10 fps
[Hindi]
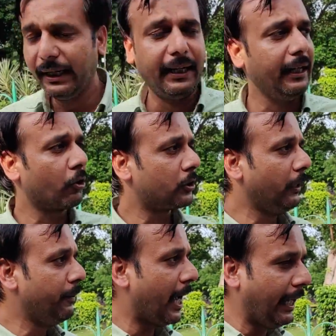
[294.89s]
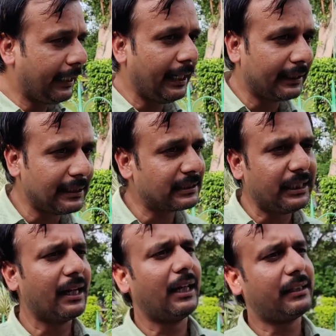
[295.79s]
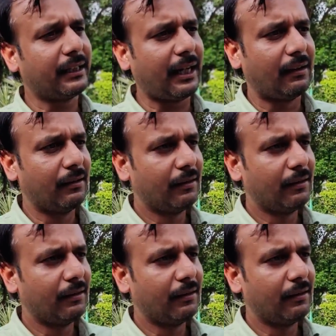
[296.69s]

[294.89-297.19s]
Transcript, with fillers: ईडी e और सीबीआई की एजेंसी गलत है क्या